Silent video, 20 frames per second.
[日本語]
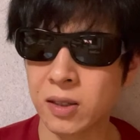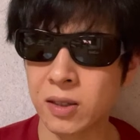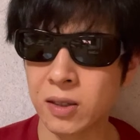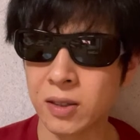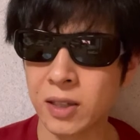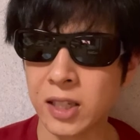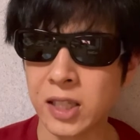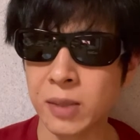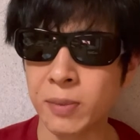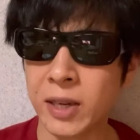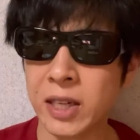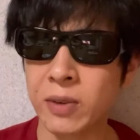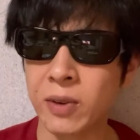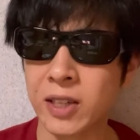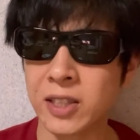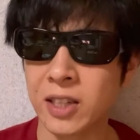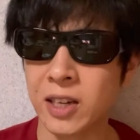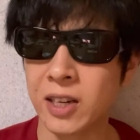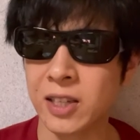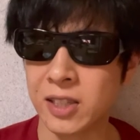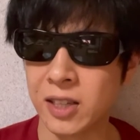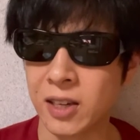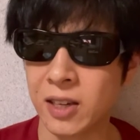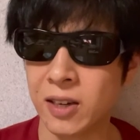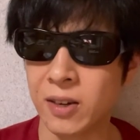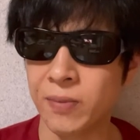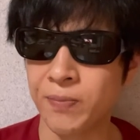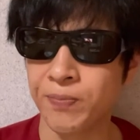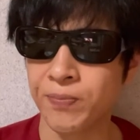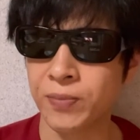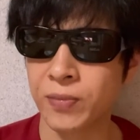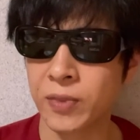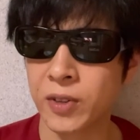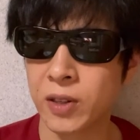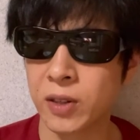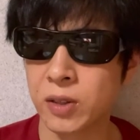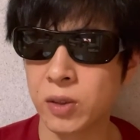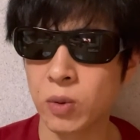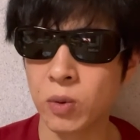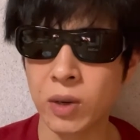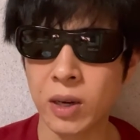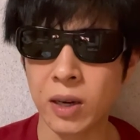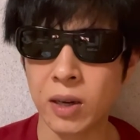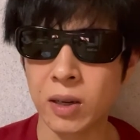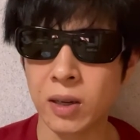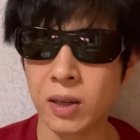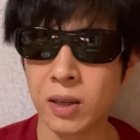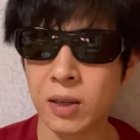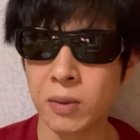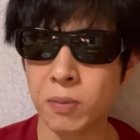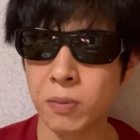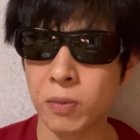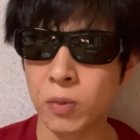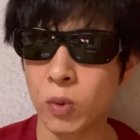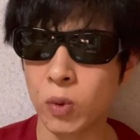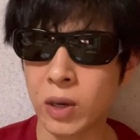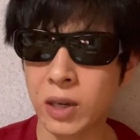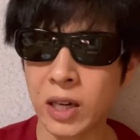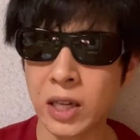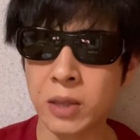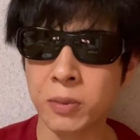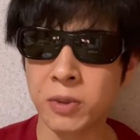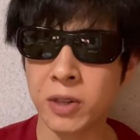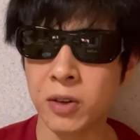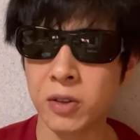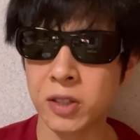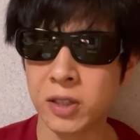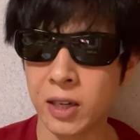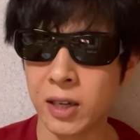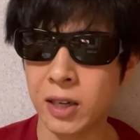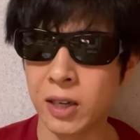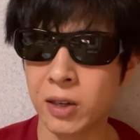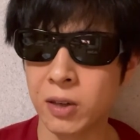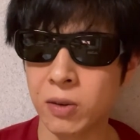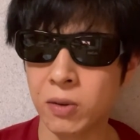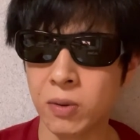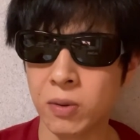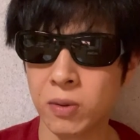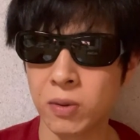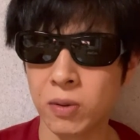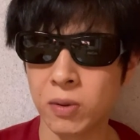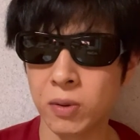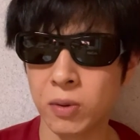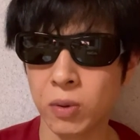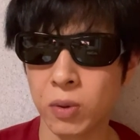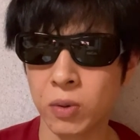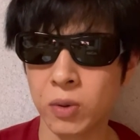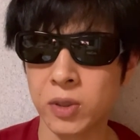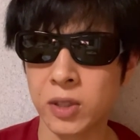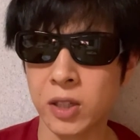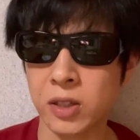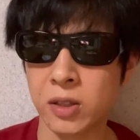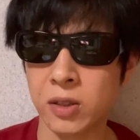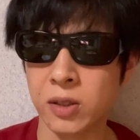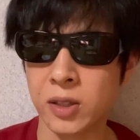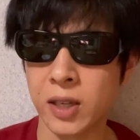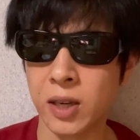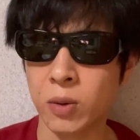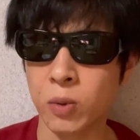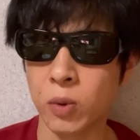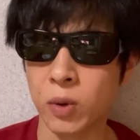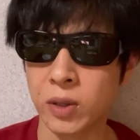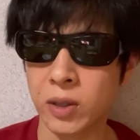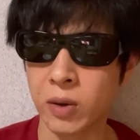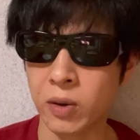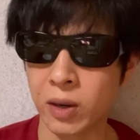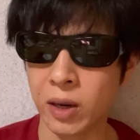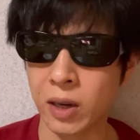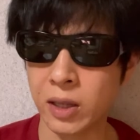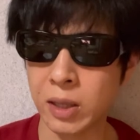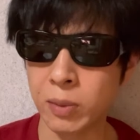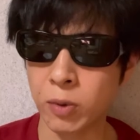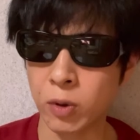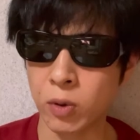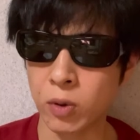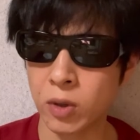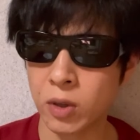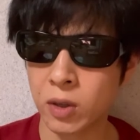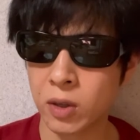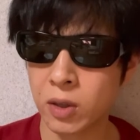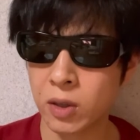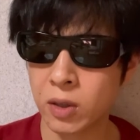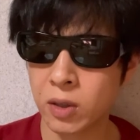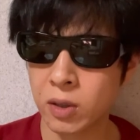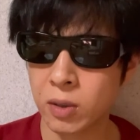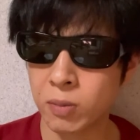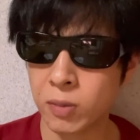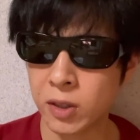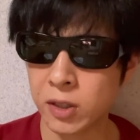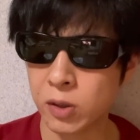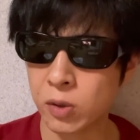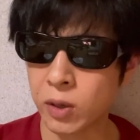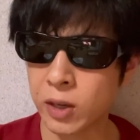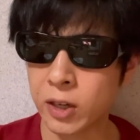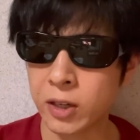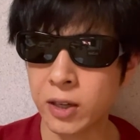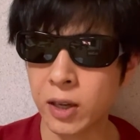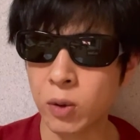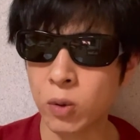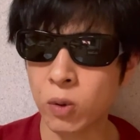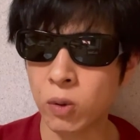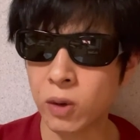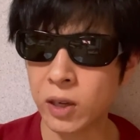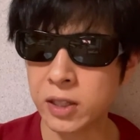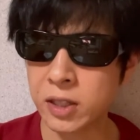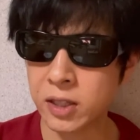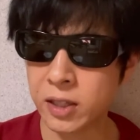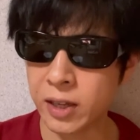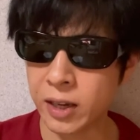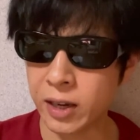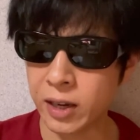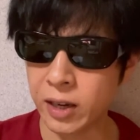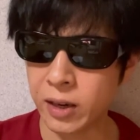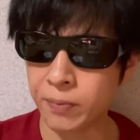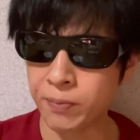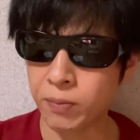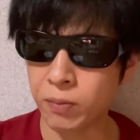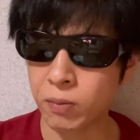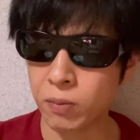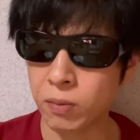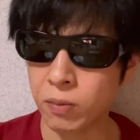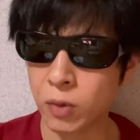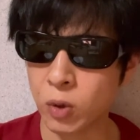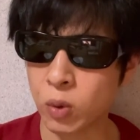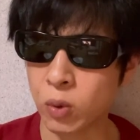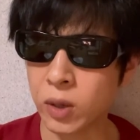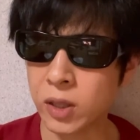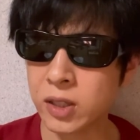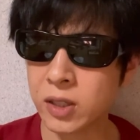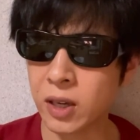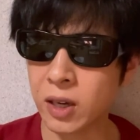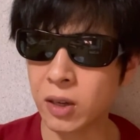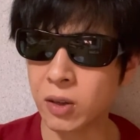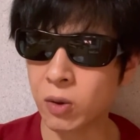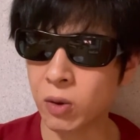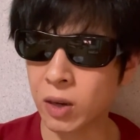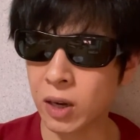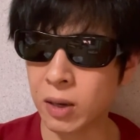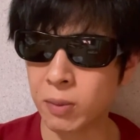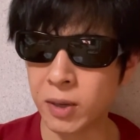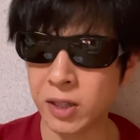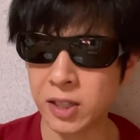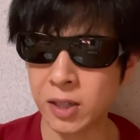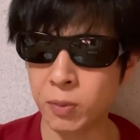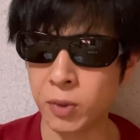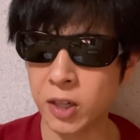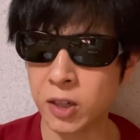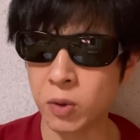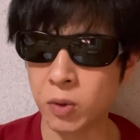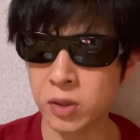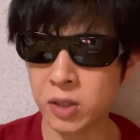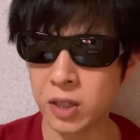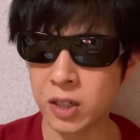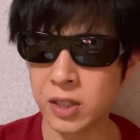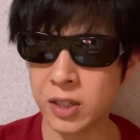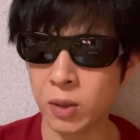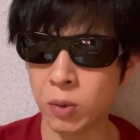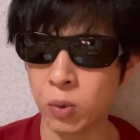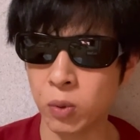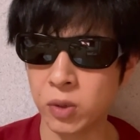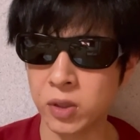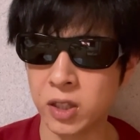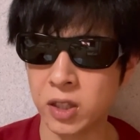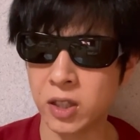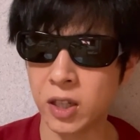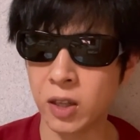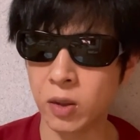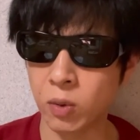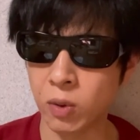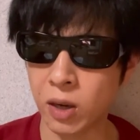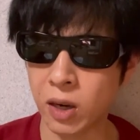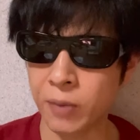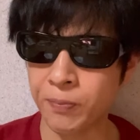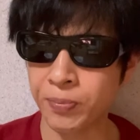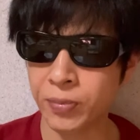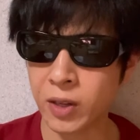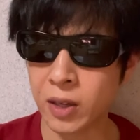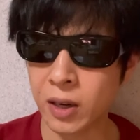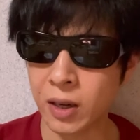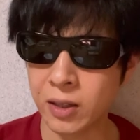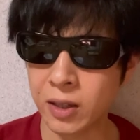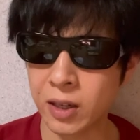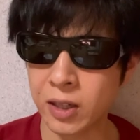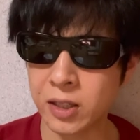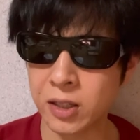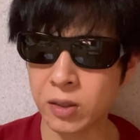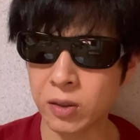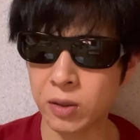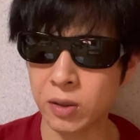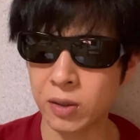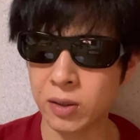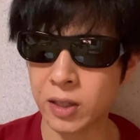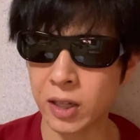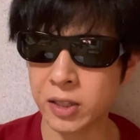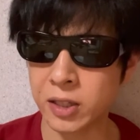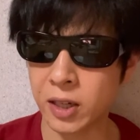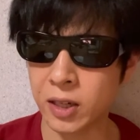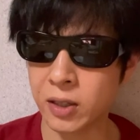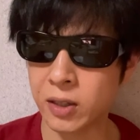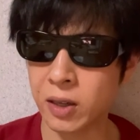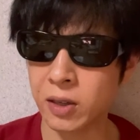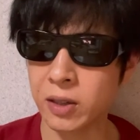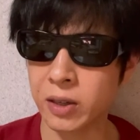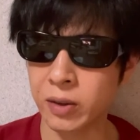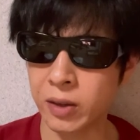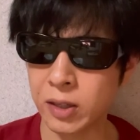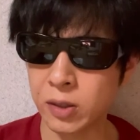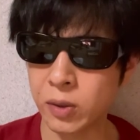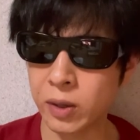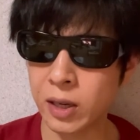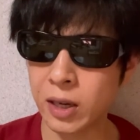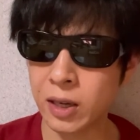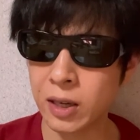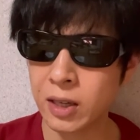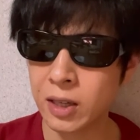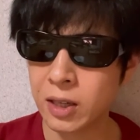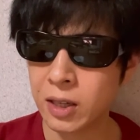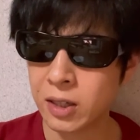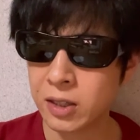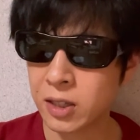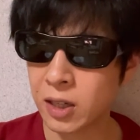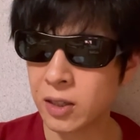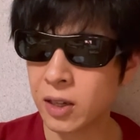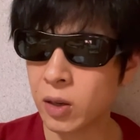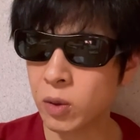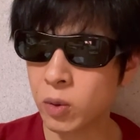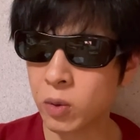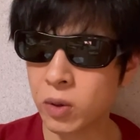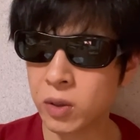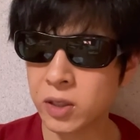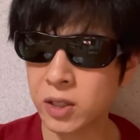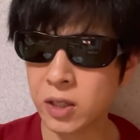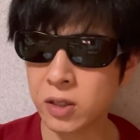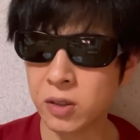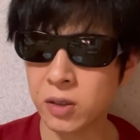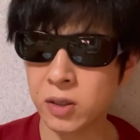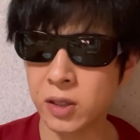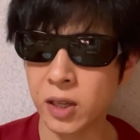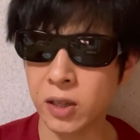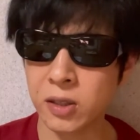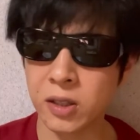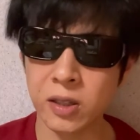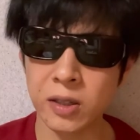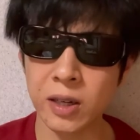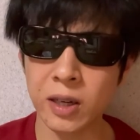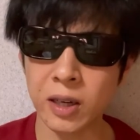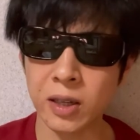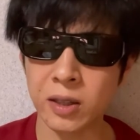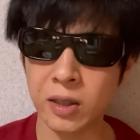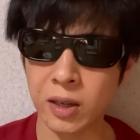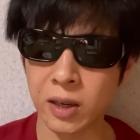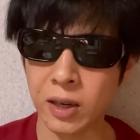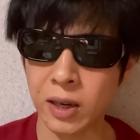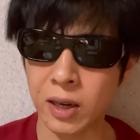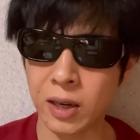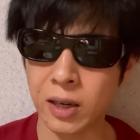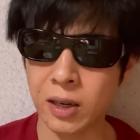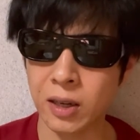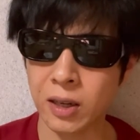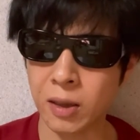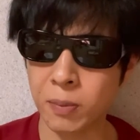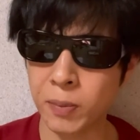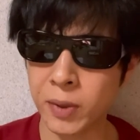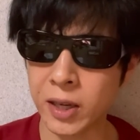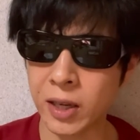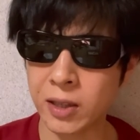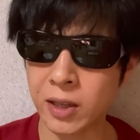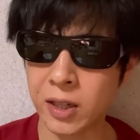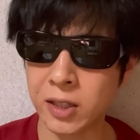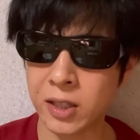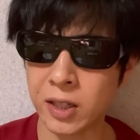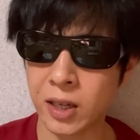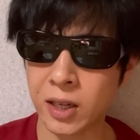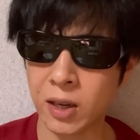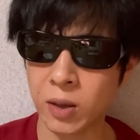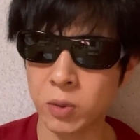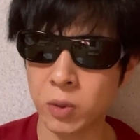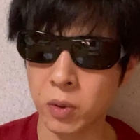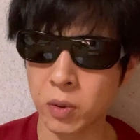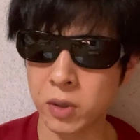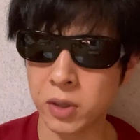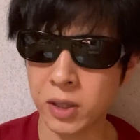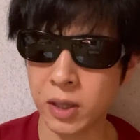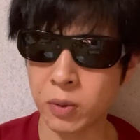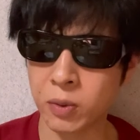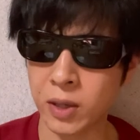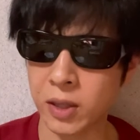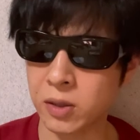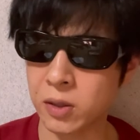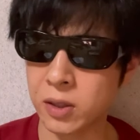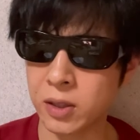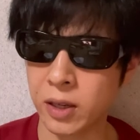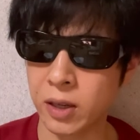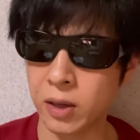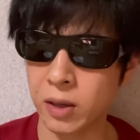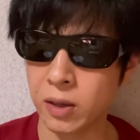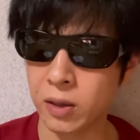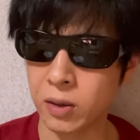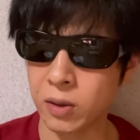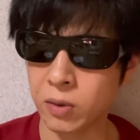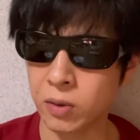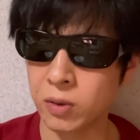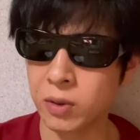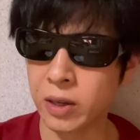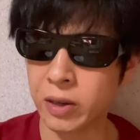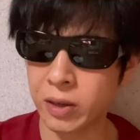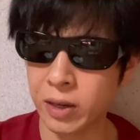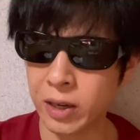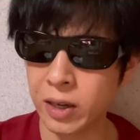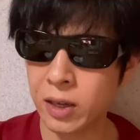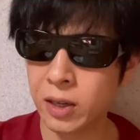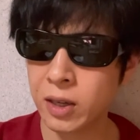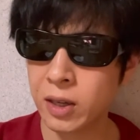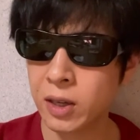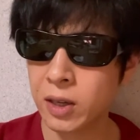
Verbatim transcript: 足せばいいわけじゃないですか。その方がお金にもなるしね、あの、登録者数せん超えてるから。でも、それ一回壊して、壊したのか、まあ、全部非表示にして放置してんのか、新しく立ち上げたんだよね。それがチャンネル登録者数少なかったから、完璧新しいアカウントとして復活してるんだよね。